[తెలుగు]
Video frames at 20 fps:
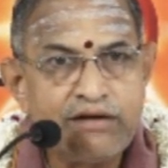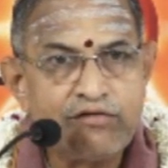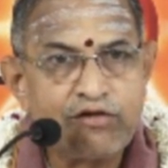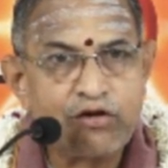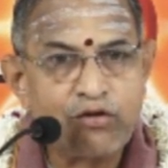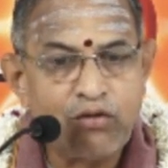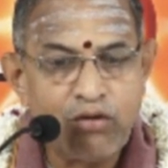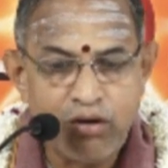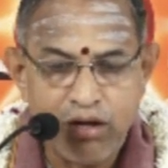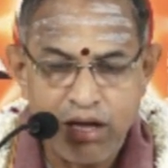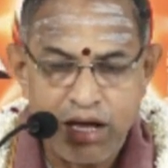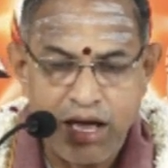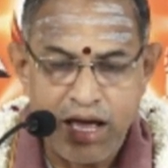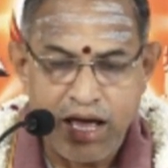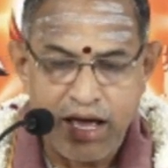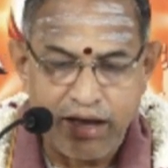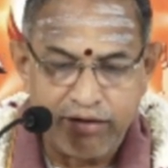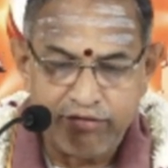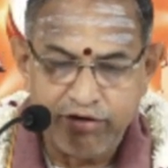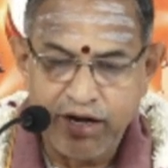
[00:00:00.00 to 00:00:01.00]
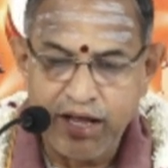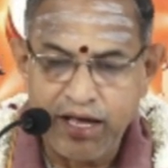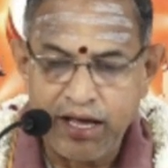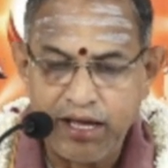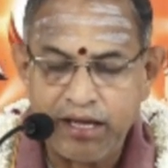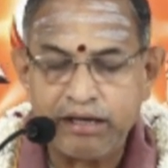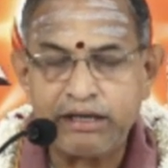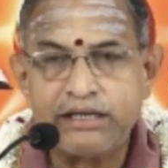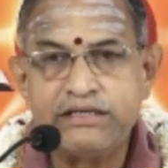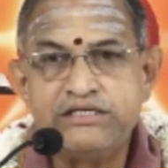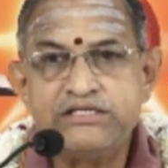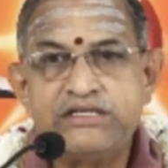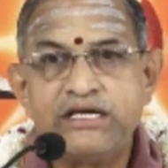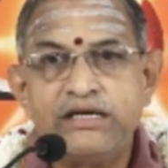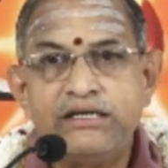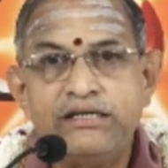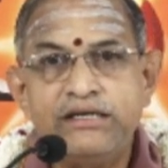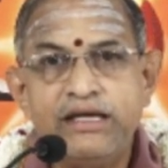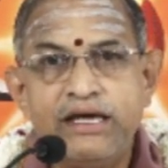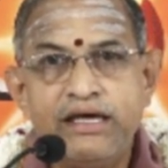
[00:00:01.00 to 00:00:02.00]
ఎవరో ఆవిడ
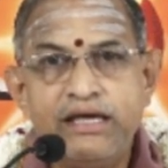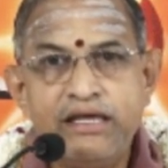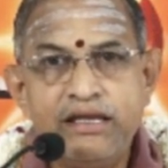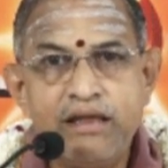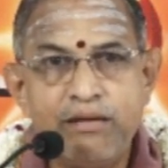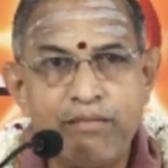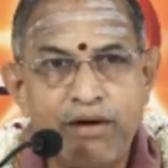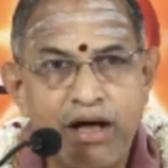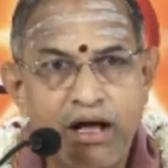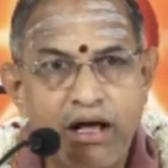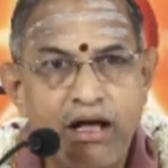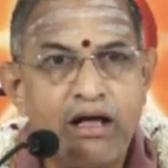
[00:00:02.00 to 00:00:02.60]
రంజన్యై నమ